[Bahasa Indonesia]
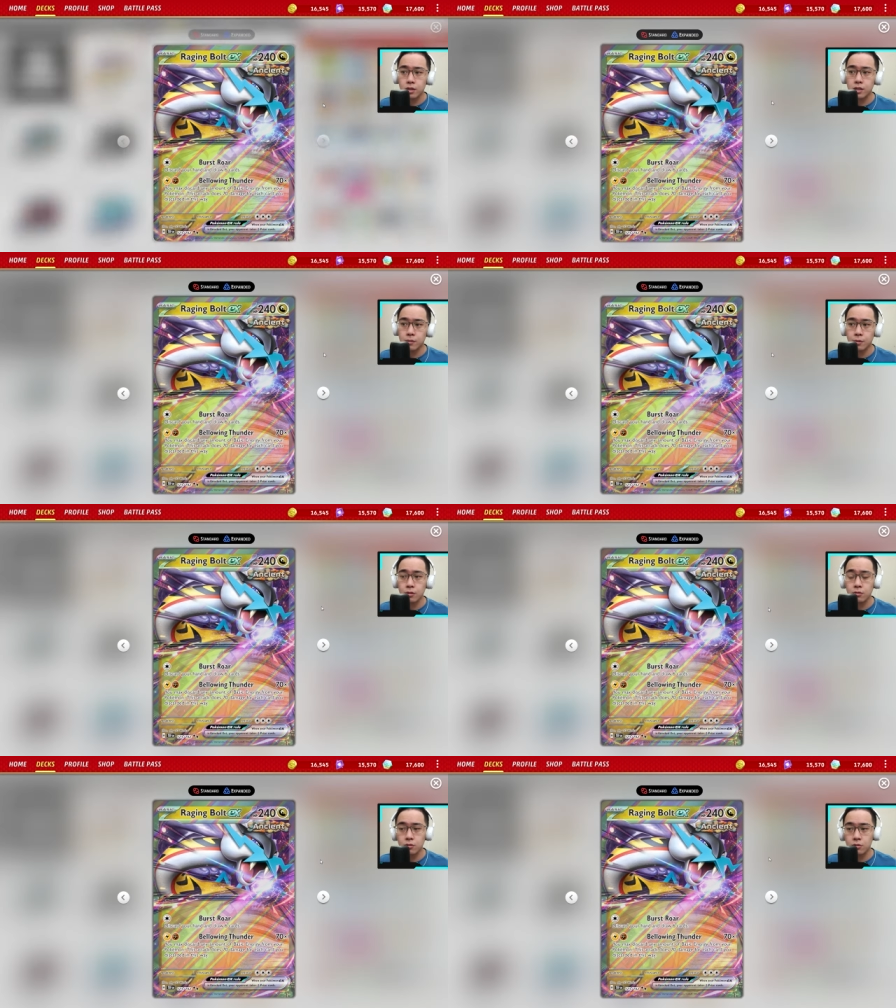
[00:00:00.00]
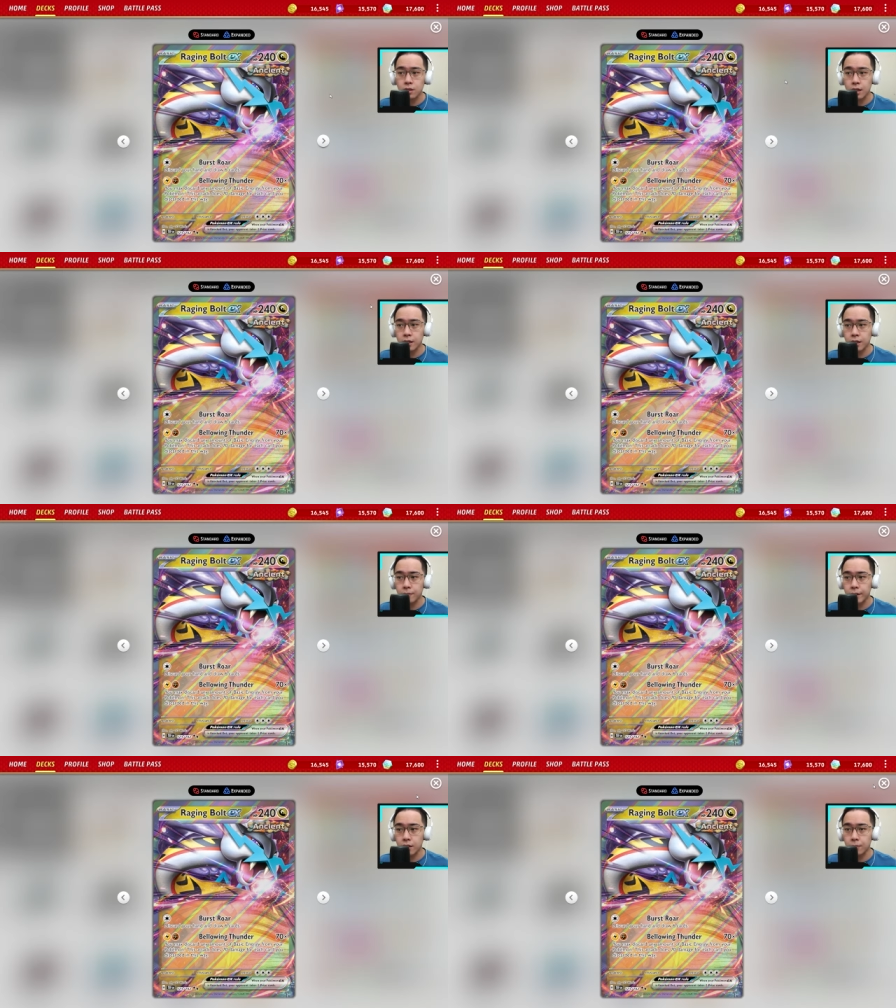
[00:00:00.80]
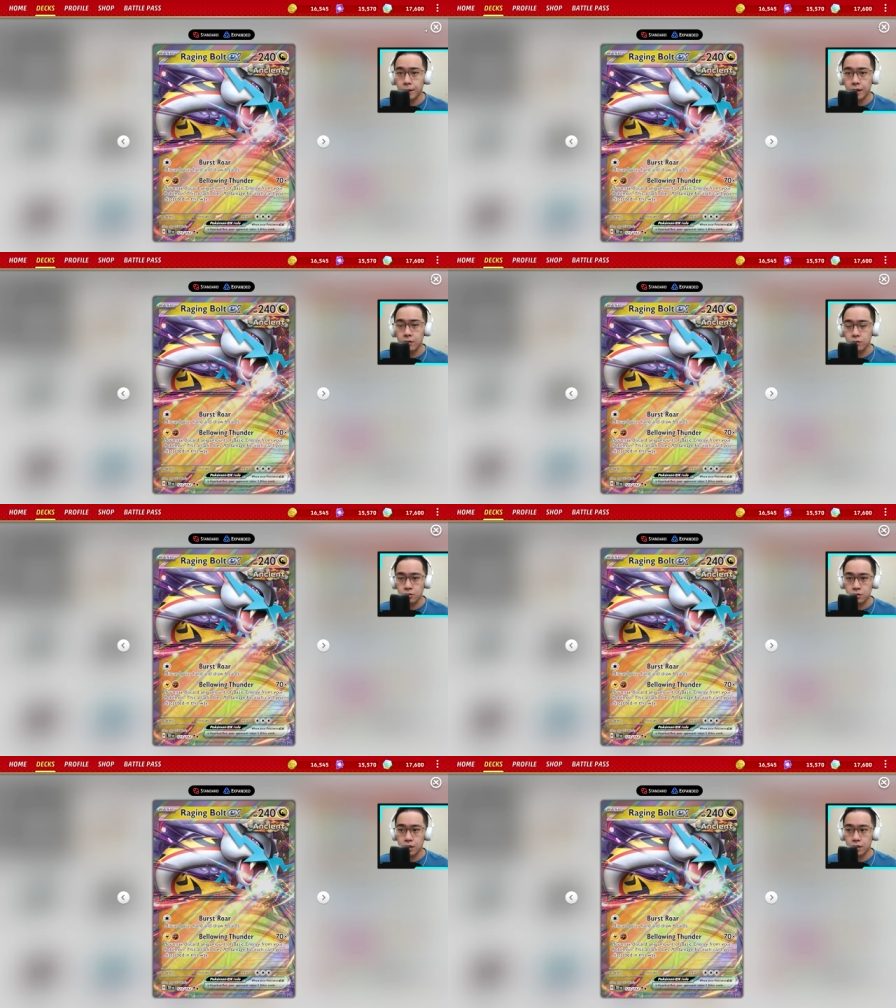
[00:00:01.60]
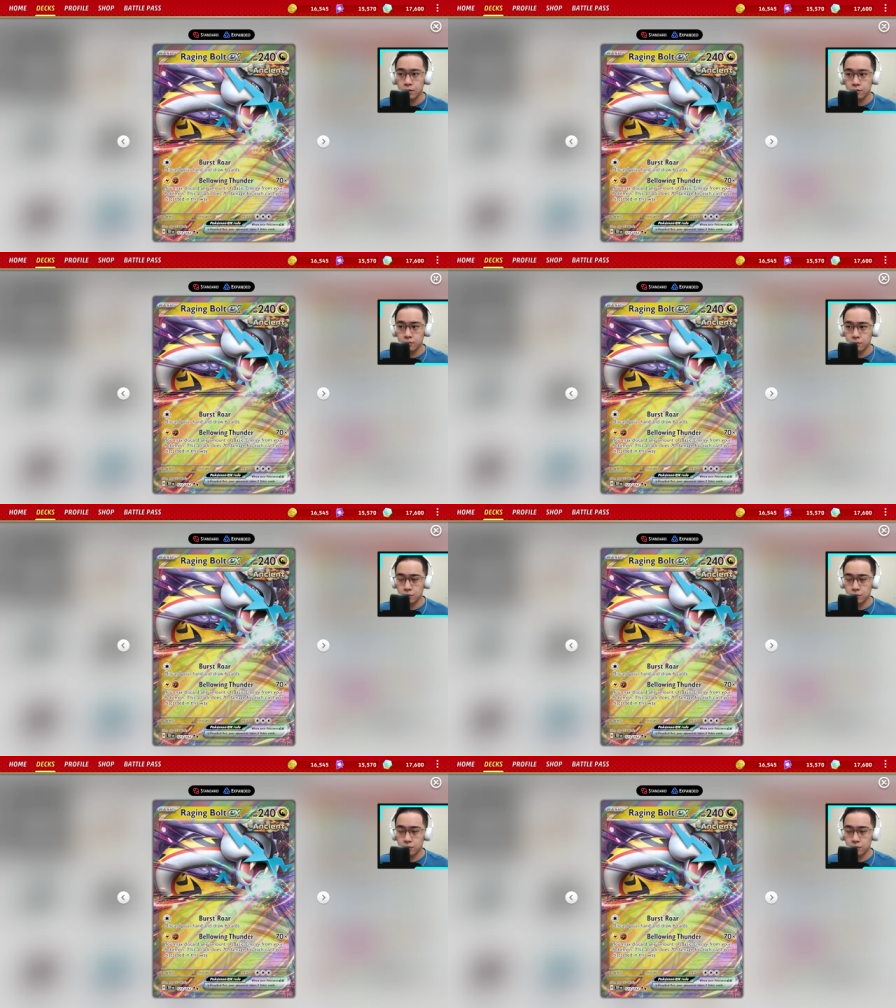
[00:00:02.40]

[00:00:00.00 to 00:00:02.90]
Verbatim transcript: Raging Bull tuh untuk sekarang yang paling bagus dan